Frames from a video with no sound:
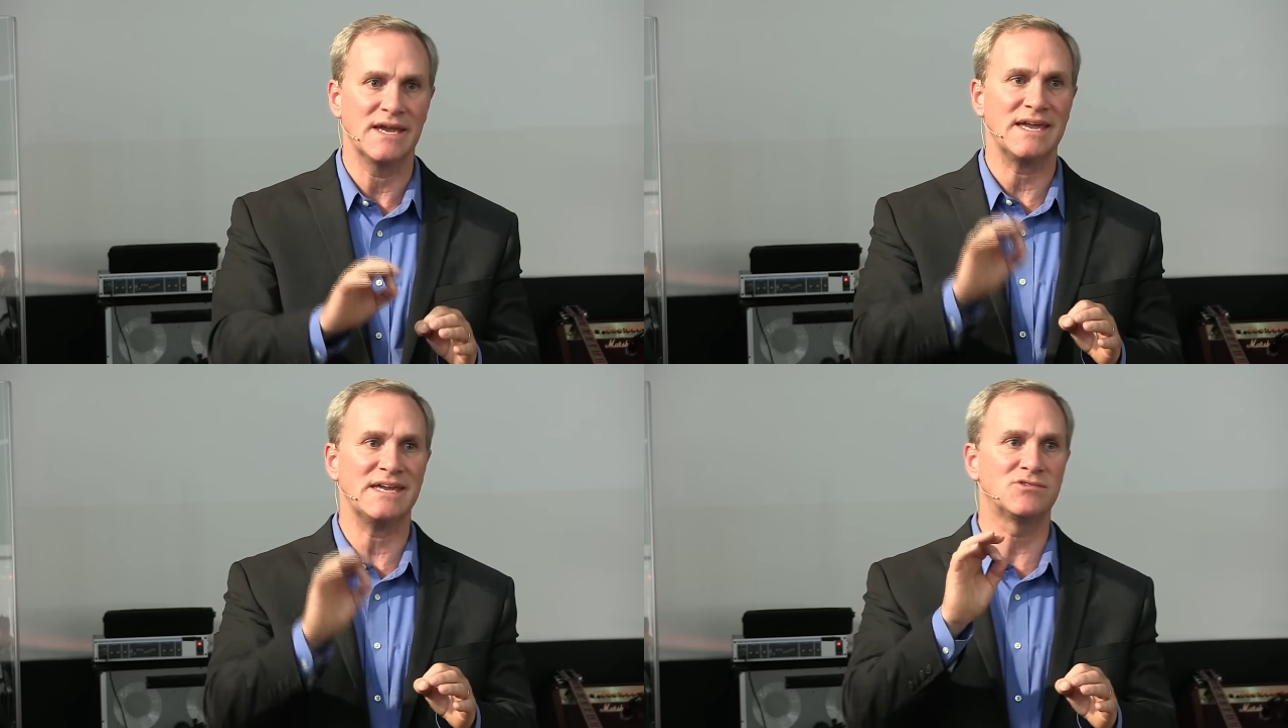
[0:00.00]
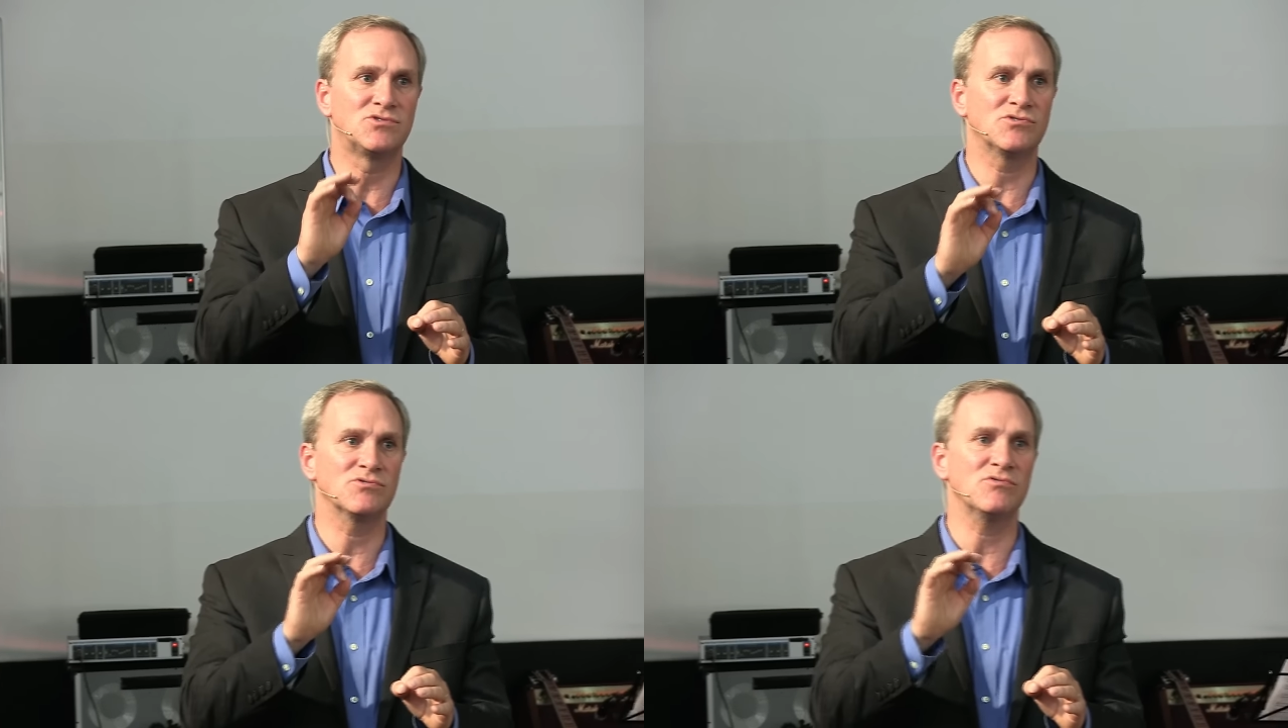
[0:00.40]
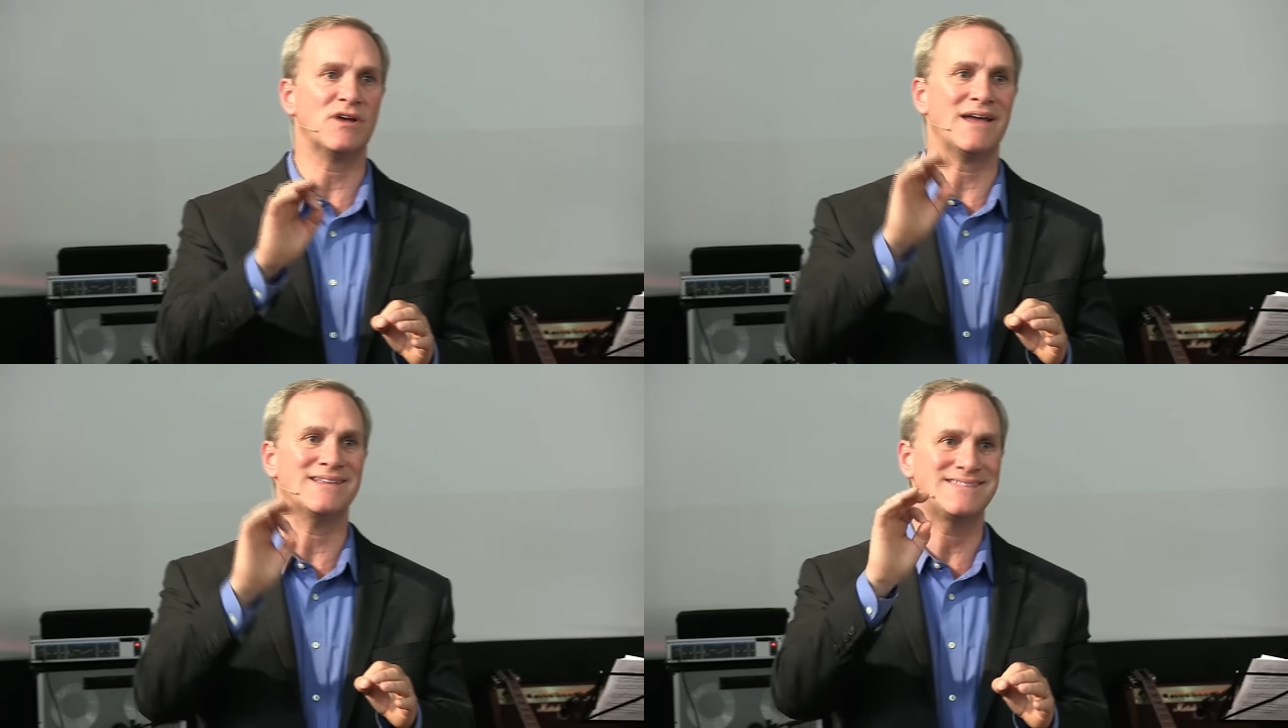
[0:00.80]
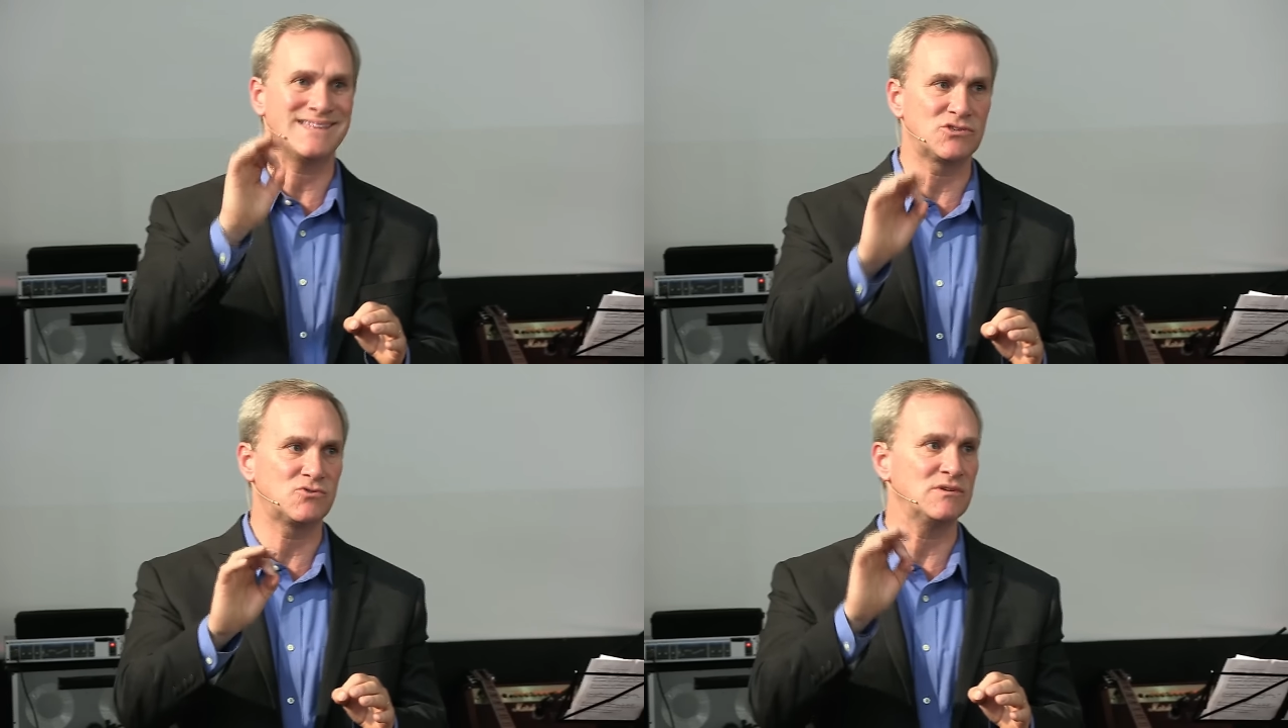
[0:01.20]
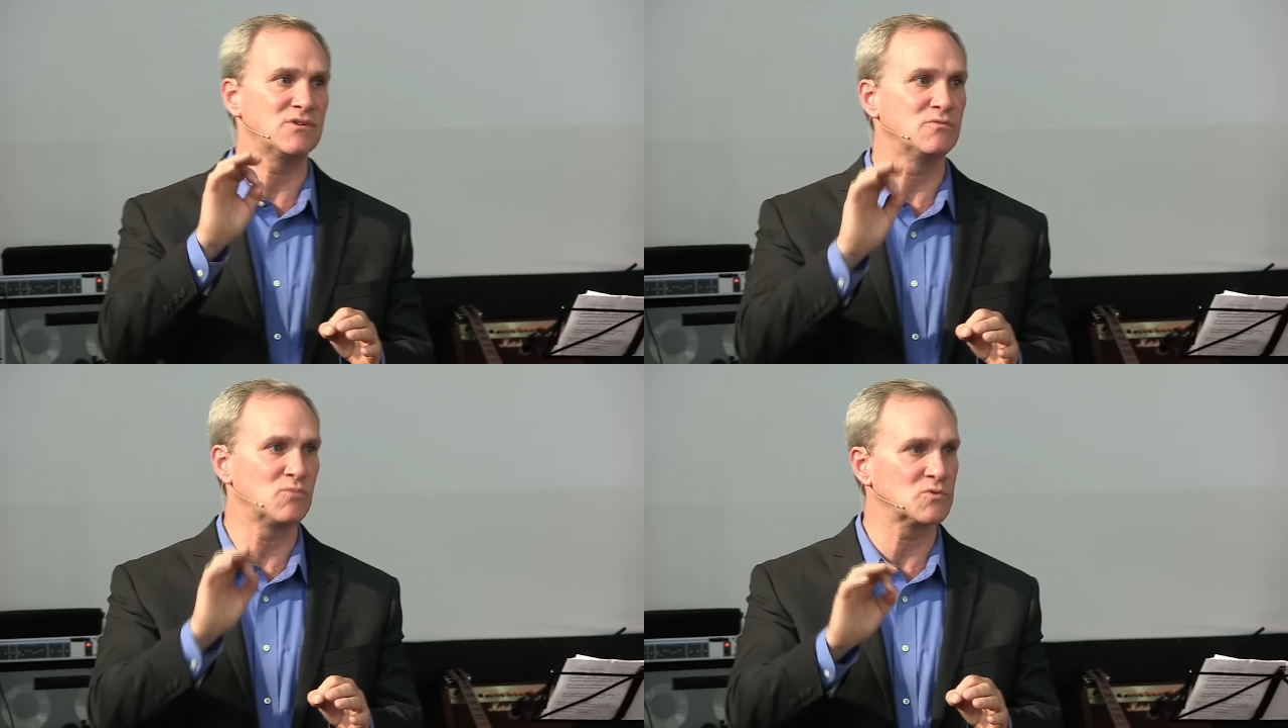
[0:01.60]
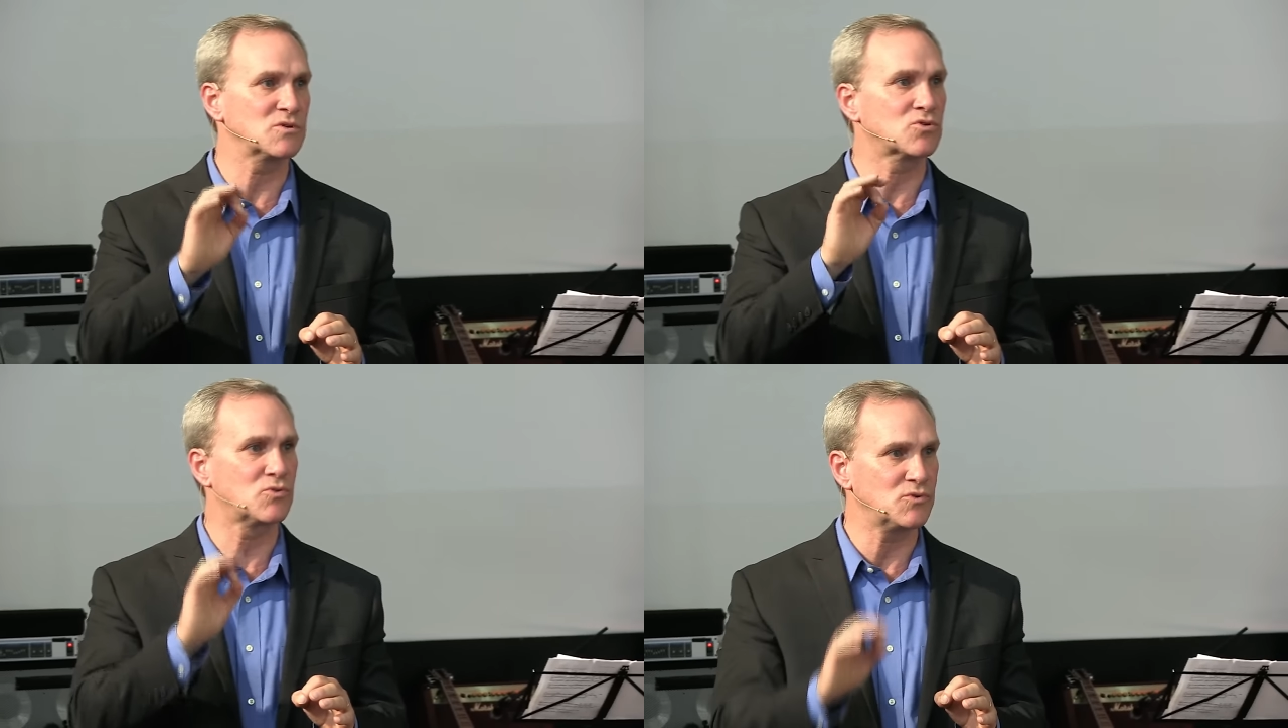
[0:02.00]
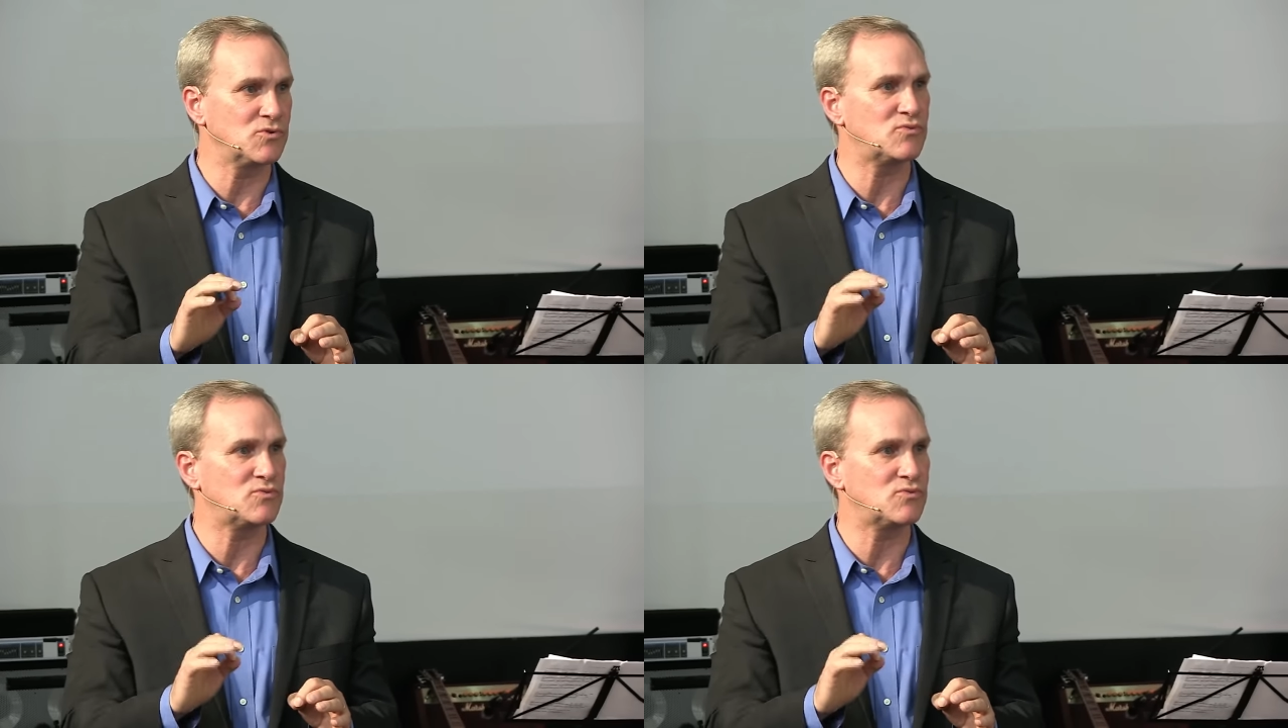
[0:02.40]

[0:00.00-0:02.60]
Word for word: et Dieu a détruit le monde connu.